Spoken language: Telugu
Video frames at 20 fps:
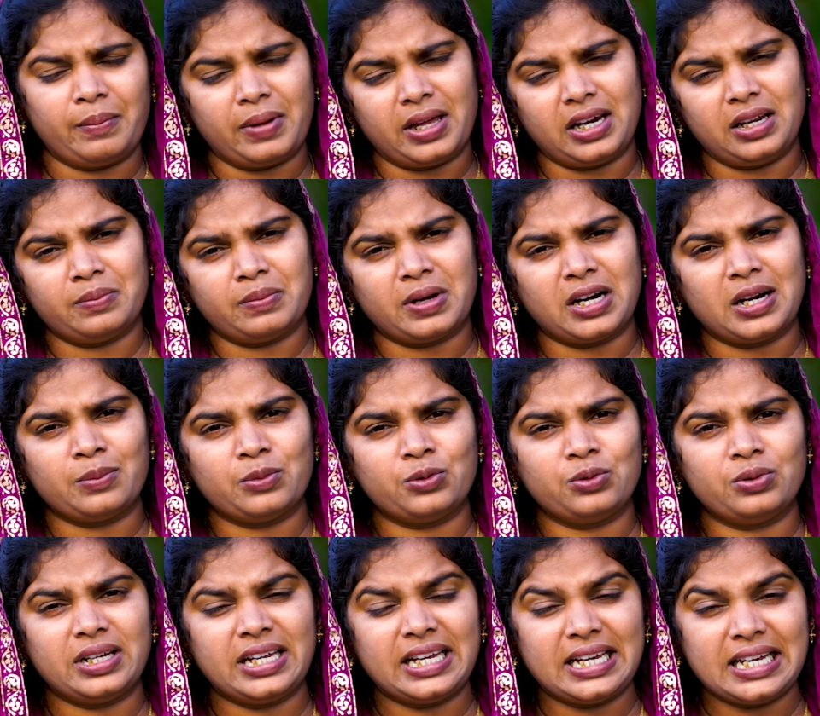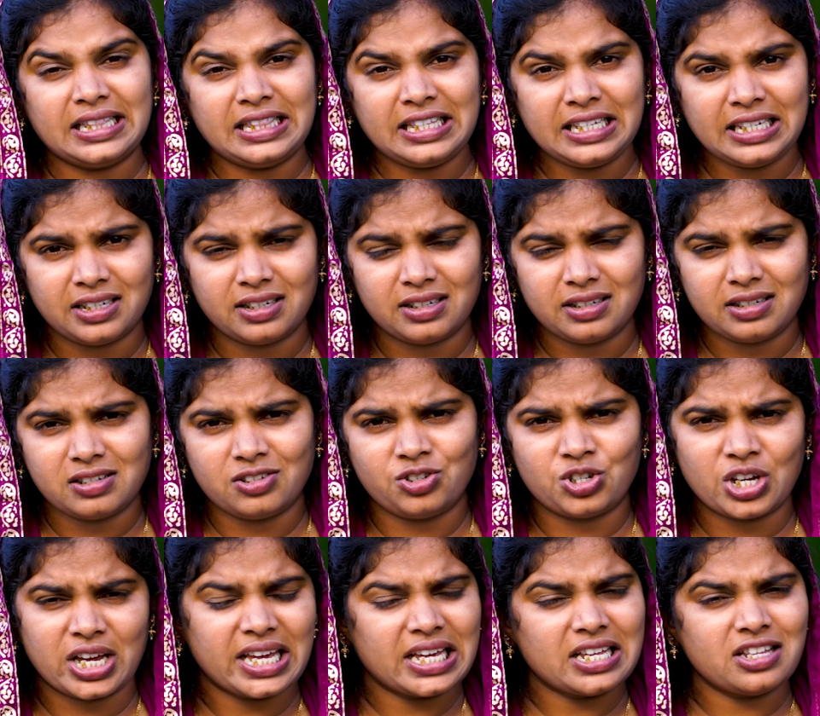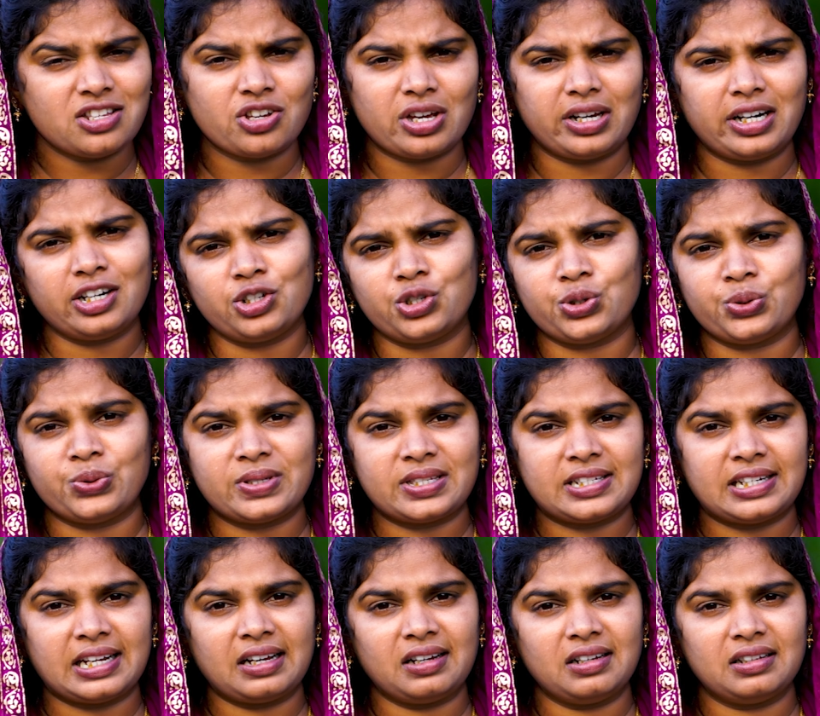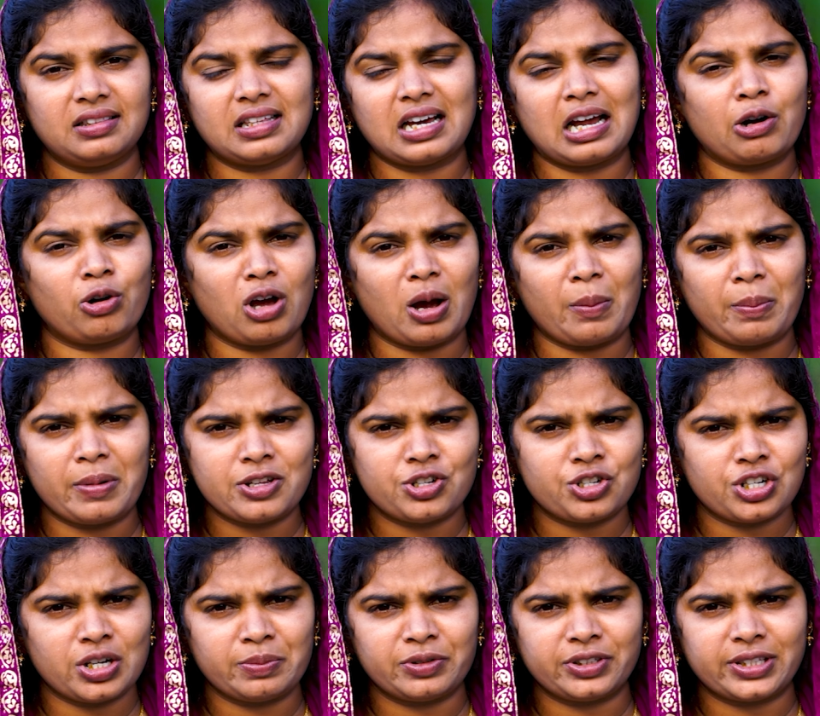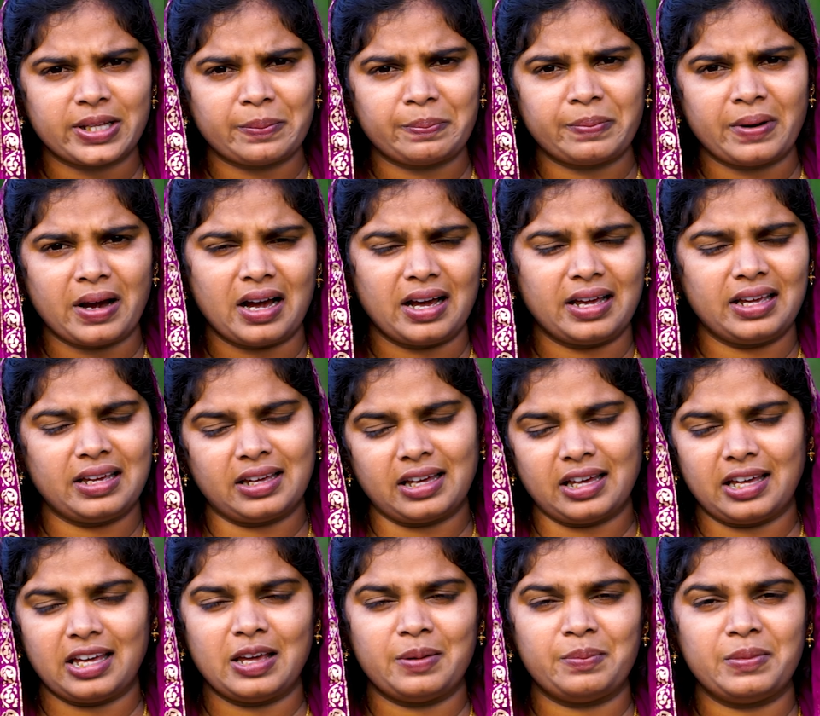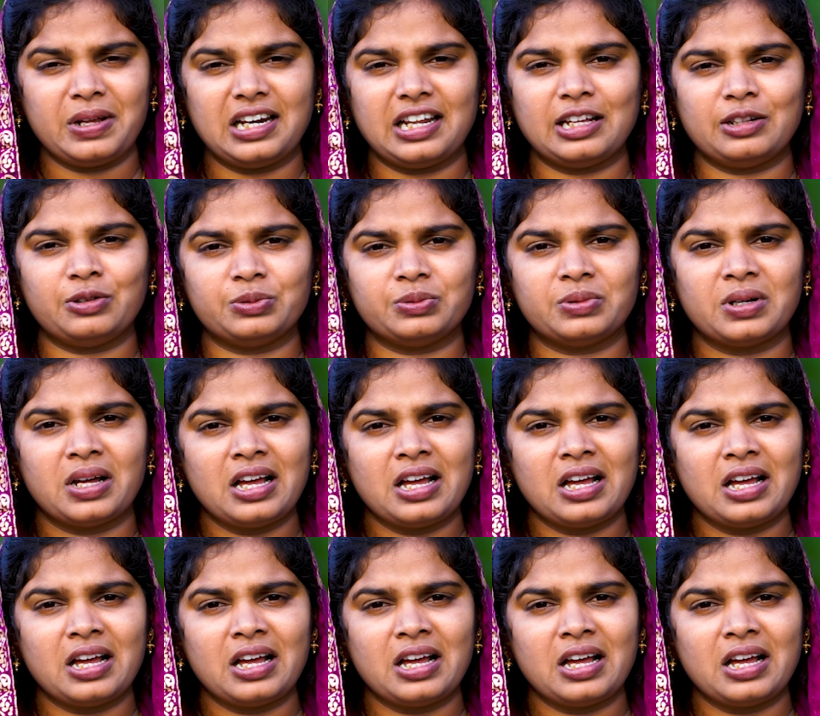మరి మనము ఏది జయించాలని చూసినా దాంట్లో అపజయము తప్ప ఇంకా ఏమీ లేదు